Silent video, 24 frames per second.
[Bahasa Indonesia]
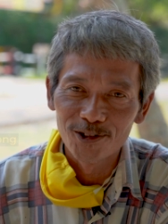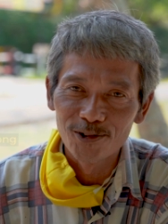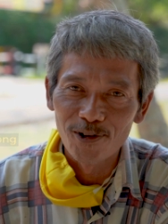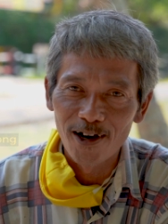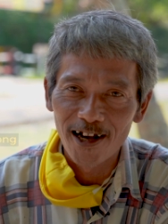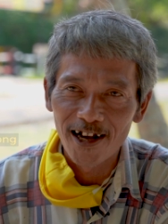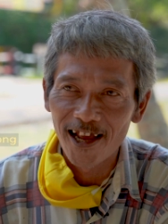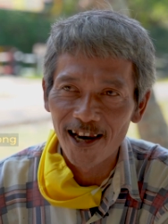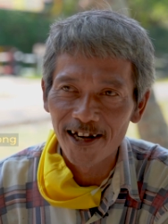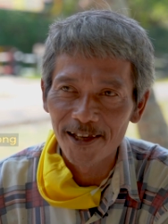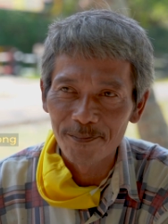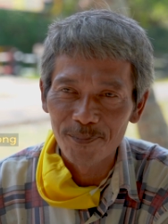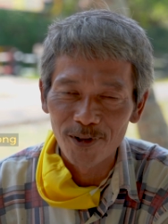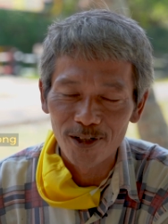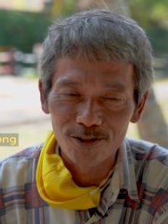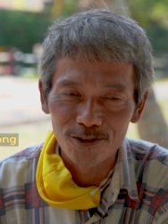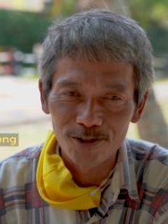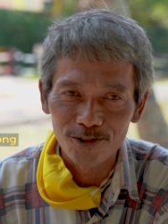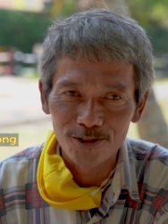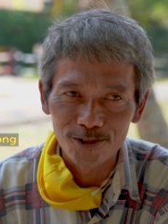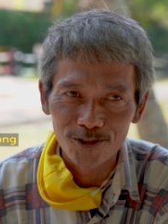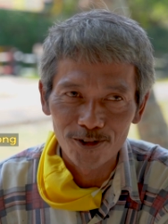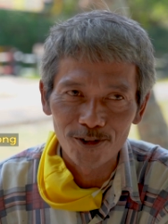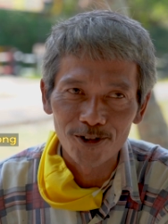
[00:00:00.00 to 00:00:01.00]
dua kali
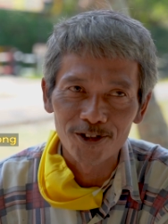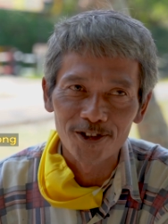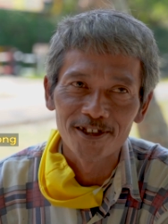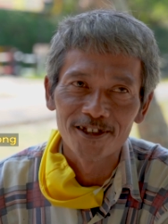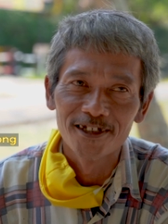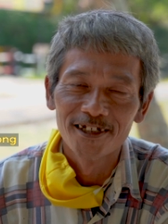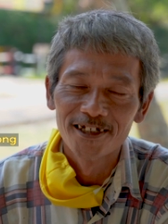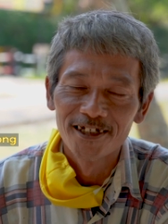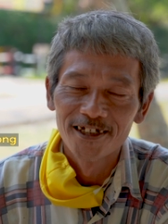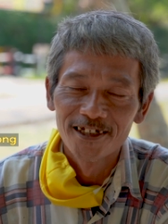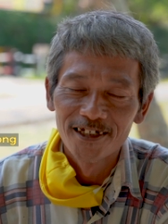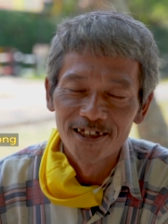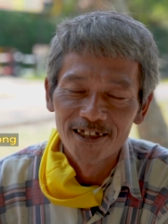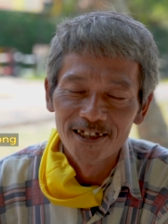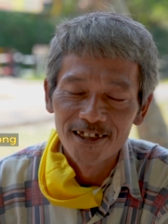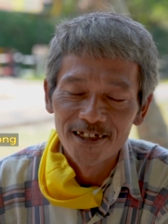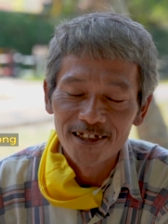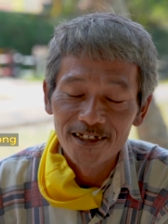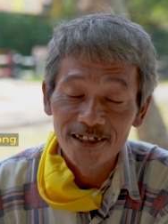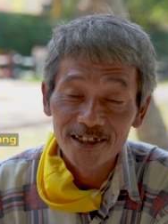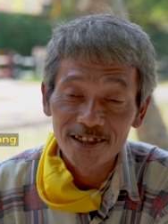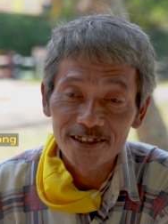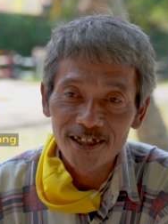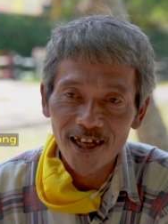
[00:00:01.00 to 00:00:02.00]
berturut-turut.
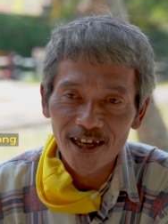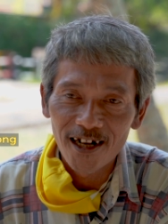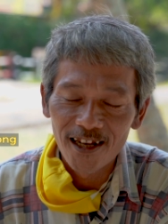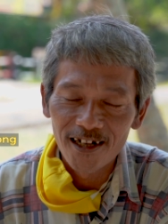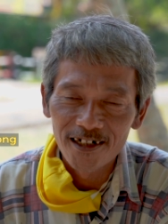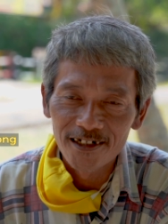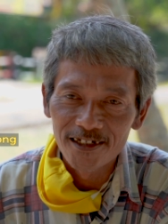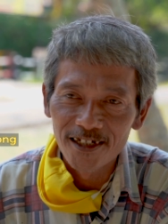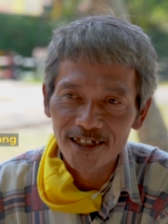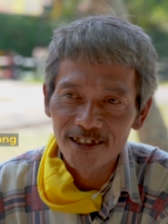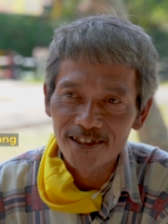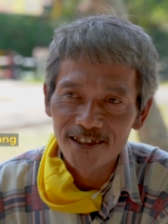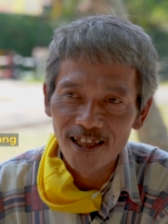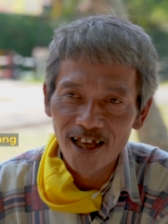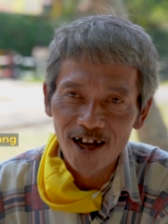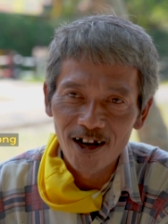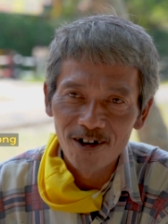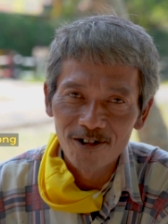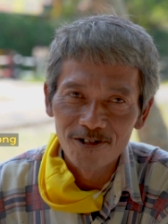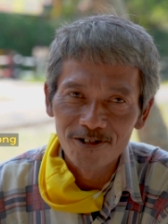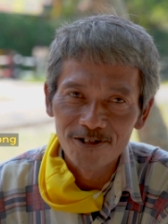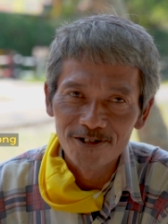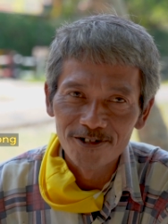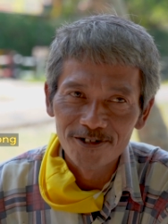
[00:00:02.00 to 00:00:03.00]
Kisaran di
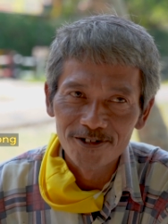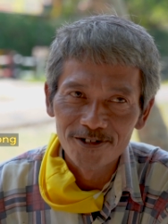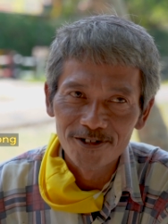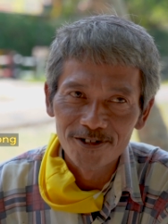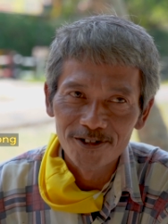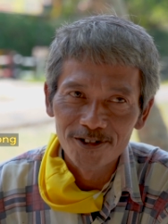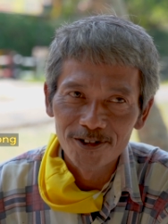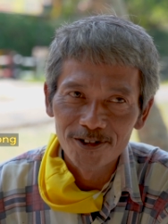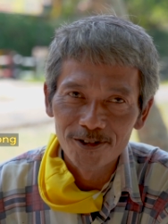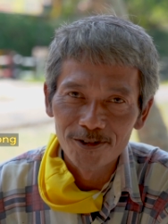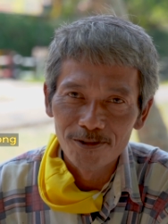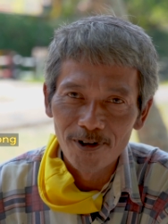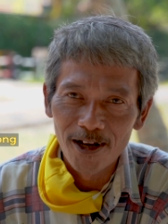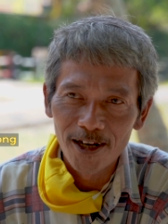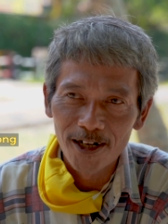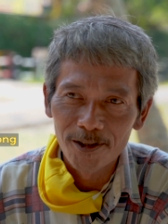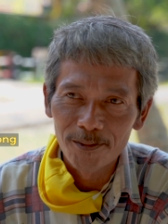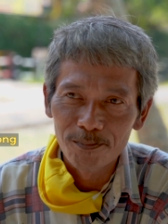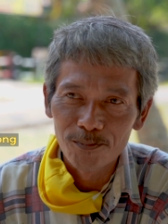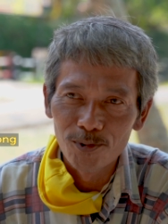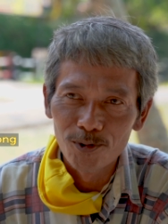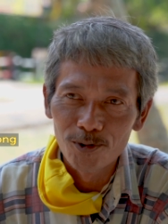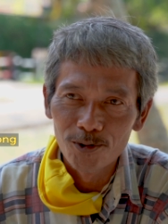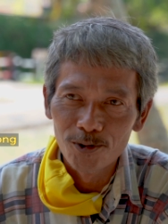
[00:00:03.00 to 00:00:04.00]
tahun
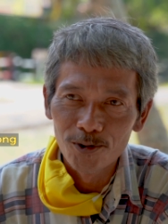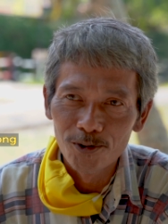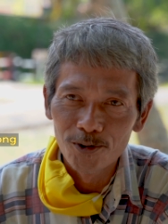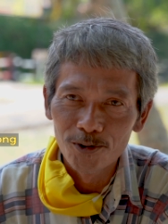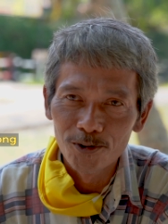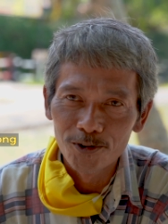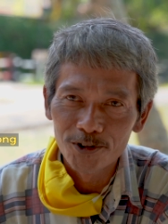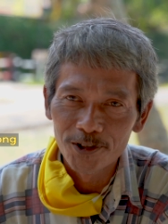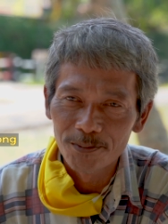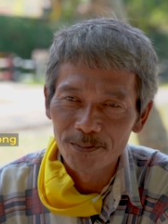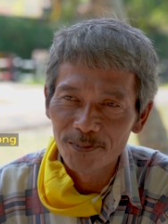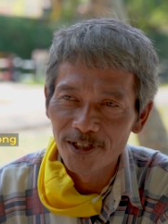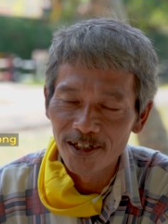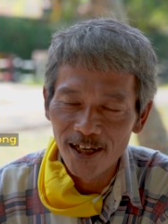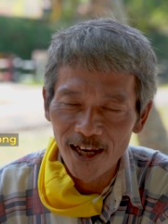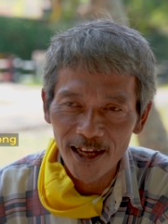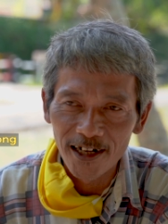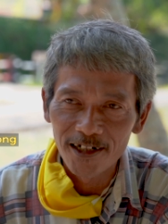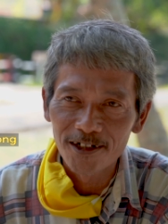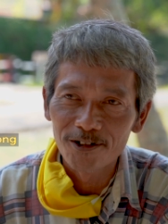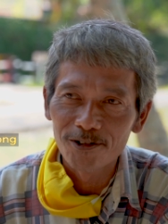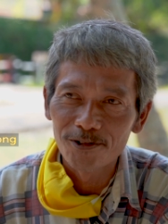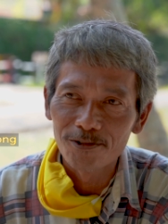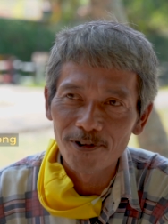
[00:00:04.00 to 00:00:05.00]
2009,
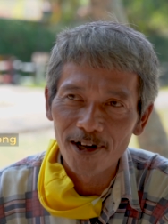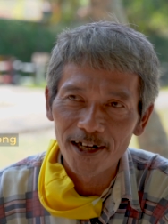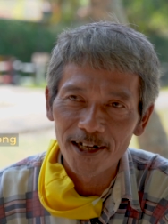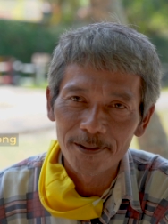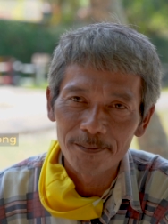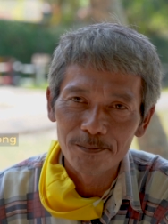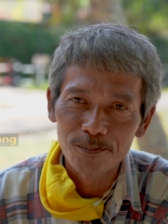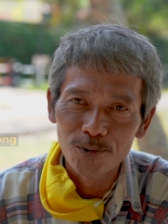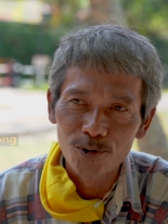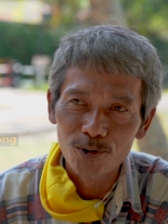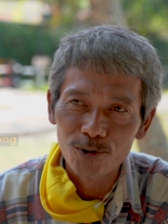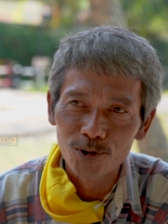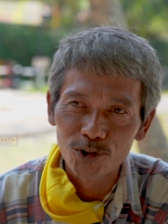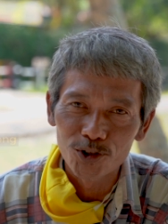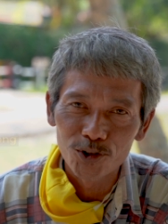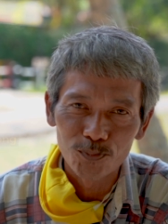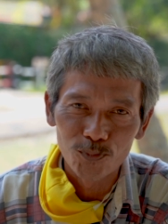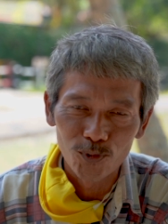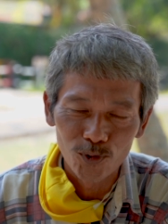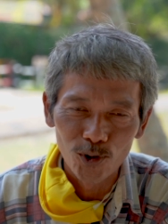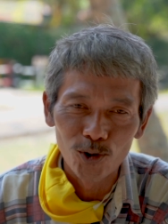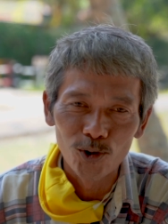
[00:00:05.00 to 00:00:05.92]
2010